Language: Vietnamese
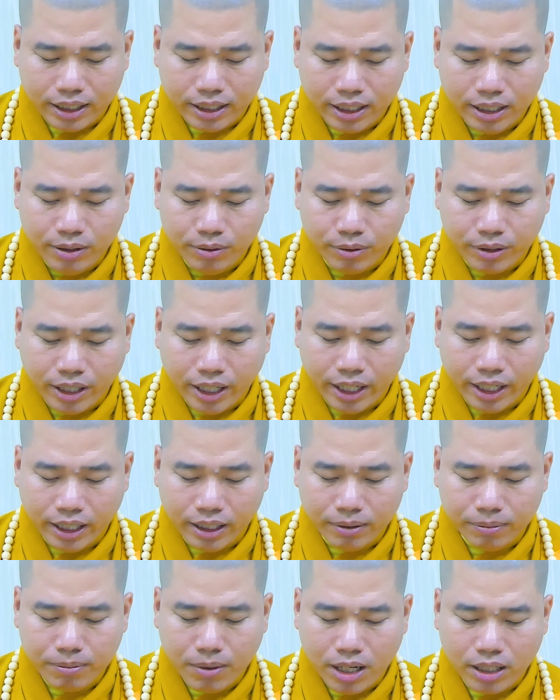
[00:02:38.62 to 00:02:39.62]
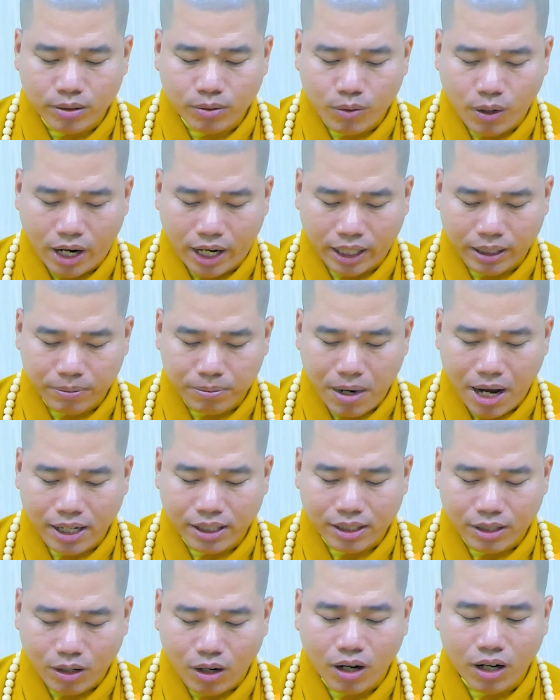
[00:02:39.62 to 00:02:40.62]
điều kiện bên ngoài
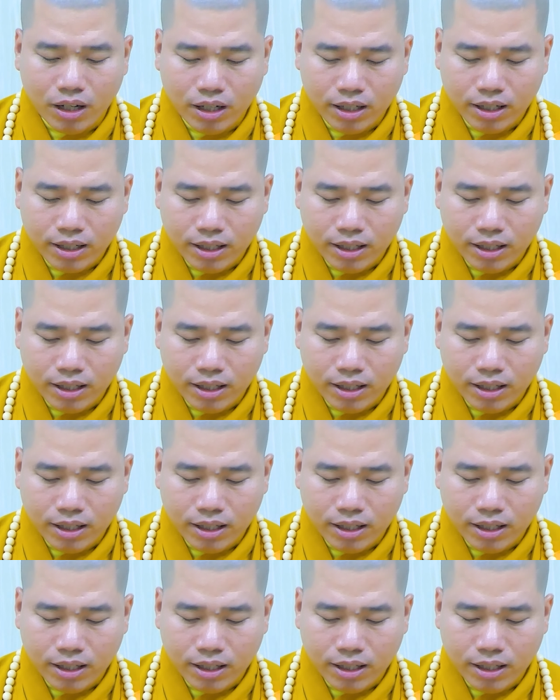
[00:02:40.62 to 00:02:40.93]
ban cho